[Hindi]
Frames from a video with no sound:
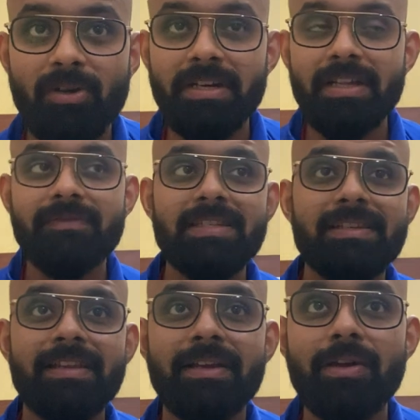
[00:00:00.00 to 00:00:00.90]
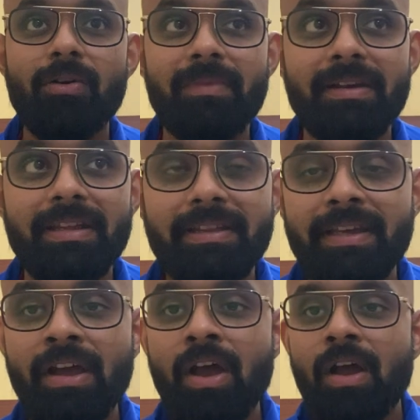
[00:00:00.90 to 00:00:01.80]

पॉजिटिव चीज़ें देखने को मिल रही थी